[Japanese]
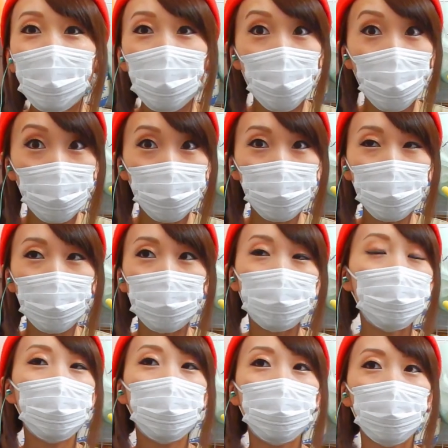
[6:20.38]
今頃って
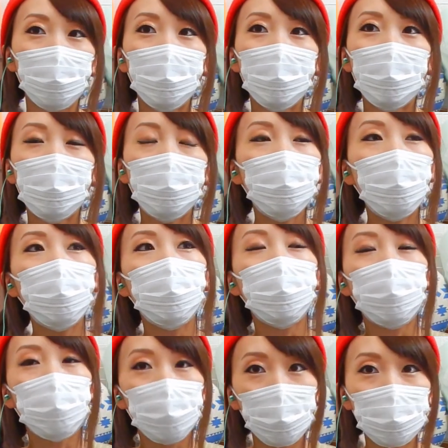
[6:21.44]
感じだけど、今見
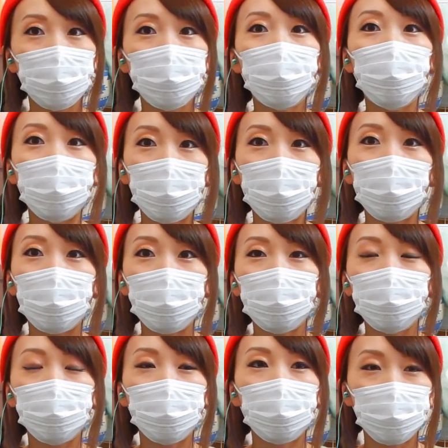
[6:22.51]
るとね、すごいね、なんか
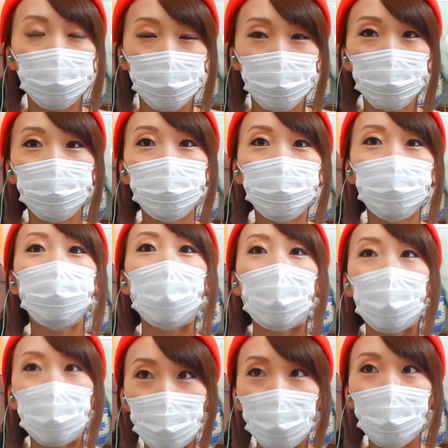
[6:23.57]
ね、あの、古
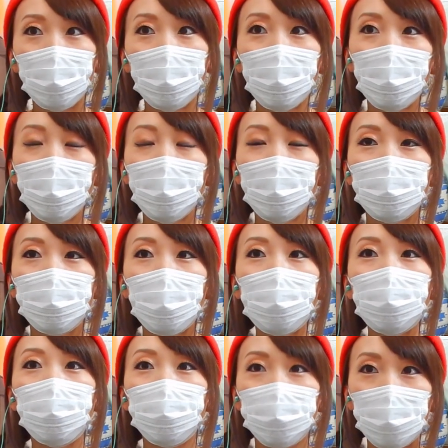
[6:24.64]
さがね。だ
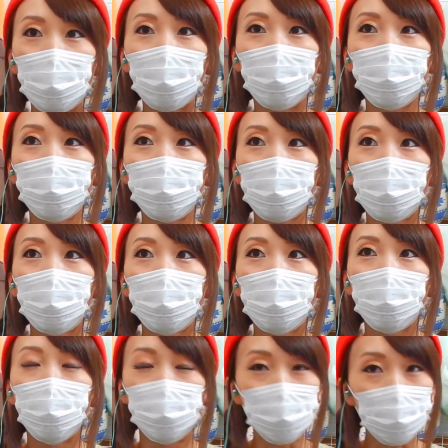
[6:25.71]
けどさ、
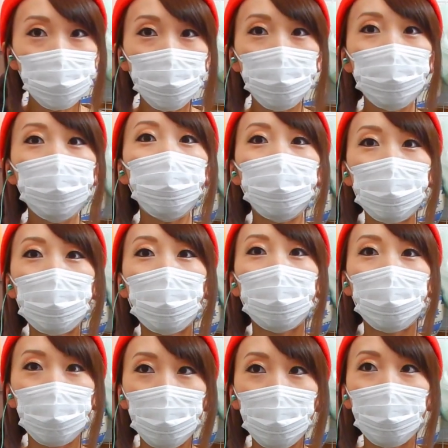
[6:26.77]
めちゃくちゃ面白いね、な
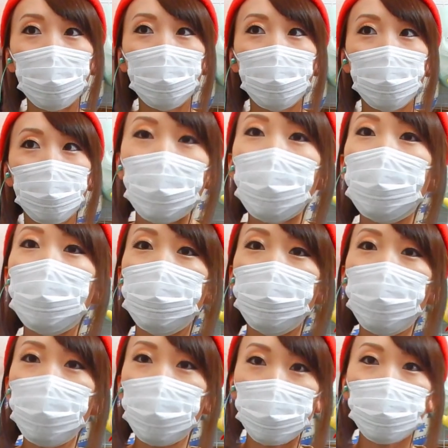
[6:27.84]
んかね。なんか
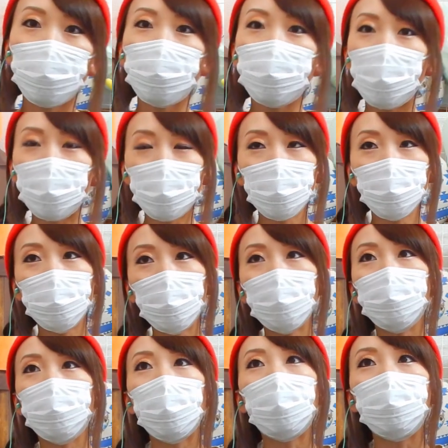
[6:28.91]
すごいね、衝撃を
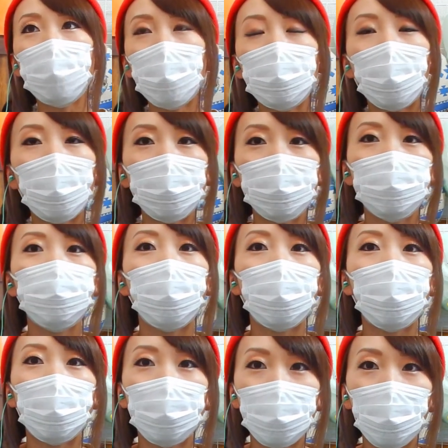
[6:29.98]
ね、受けるね、第1
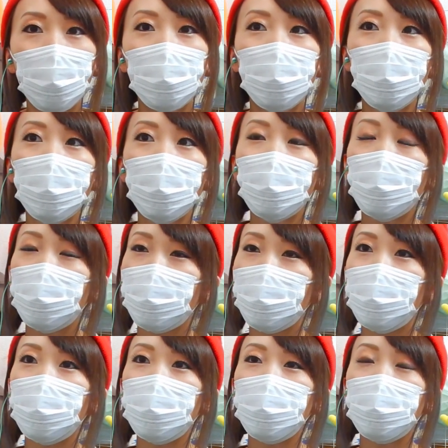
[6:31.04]
話からね。う
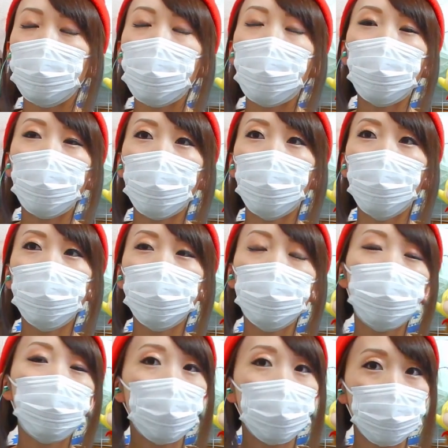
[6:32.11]
ん。でもね、面
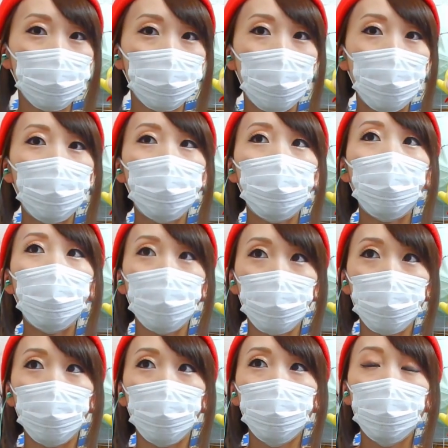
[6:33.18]
白くてちょっとハマってん
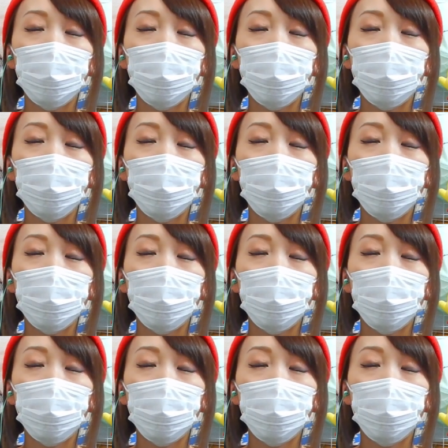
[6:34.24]
のよ。